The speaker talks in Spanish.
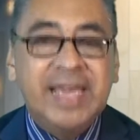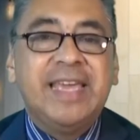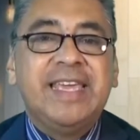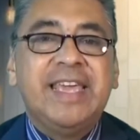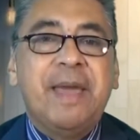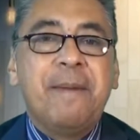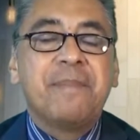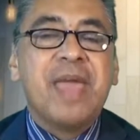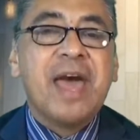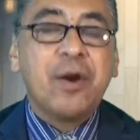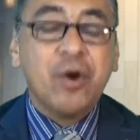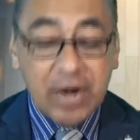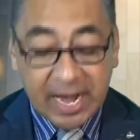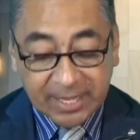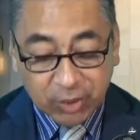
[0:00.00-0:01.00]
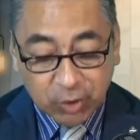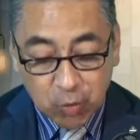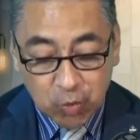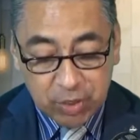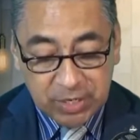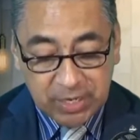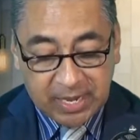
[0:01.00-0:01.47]
y enviaron la
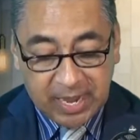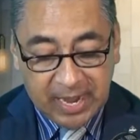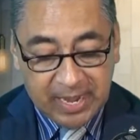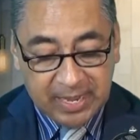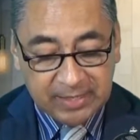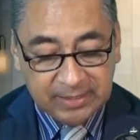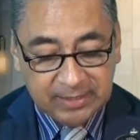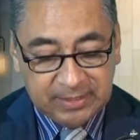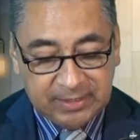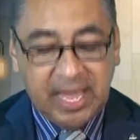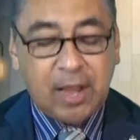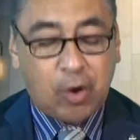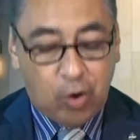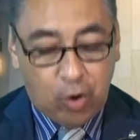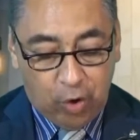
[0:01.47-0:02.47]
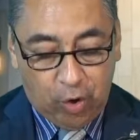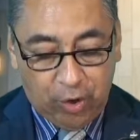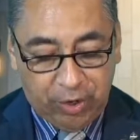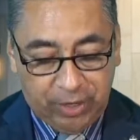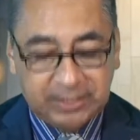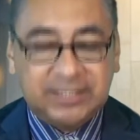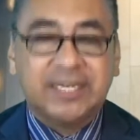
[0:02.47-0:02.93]
túnica de
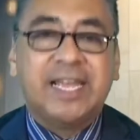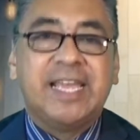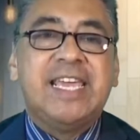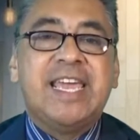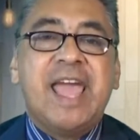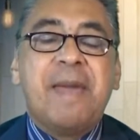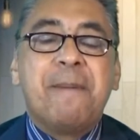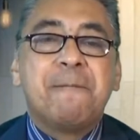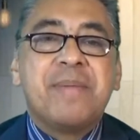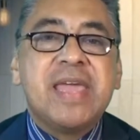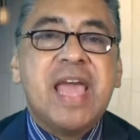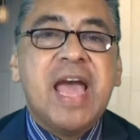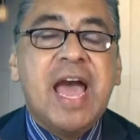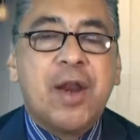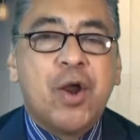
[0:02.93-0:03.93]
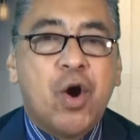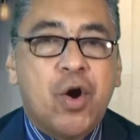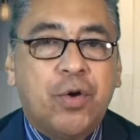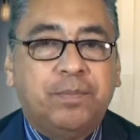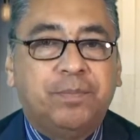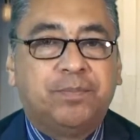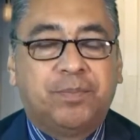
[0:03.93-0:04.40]
colores y
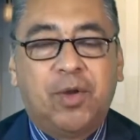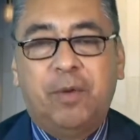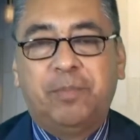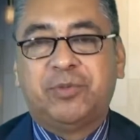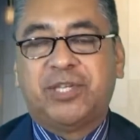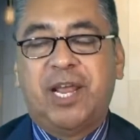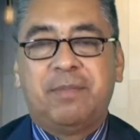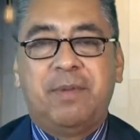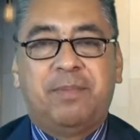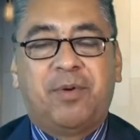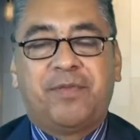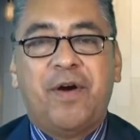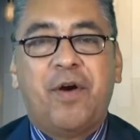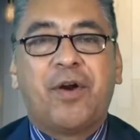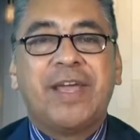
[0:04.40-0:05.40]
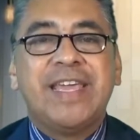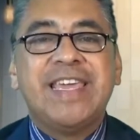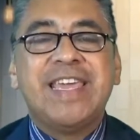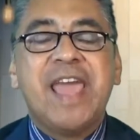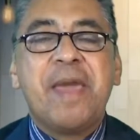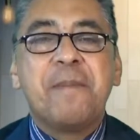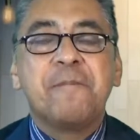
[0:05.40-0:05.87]
enviaron, observe por favor,
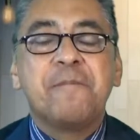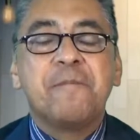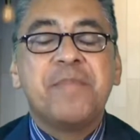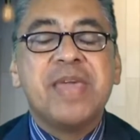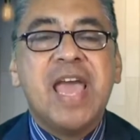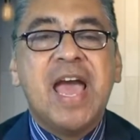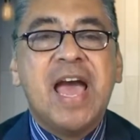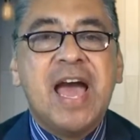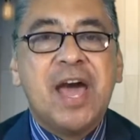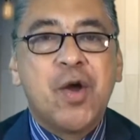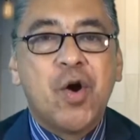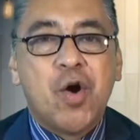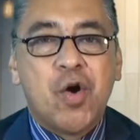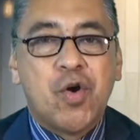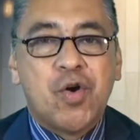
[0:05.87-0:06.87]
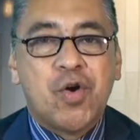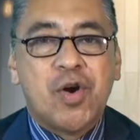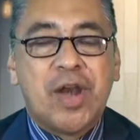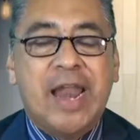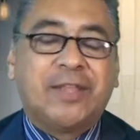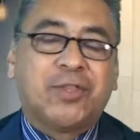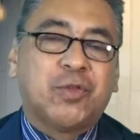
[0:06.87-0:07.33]
y enviaron la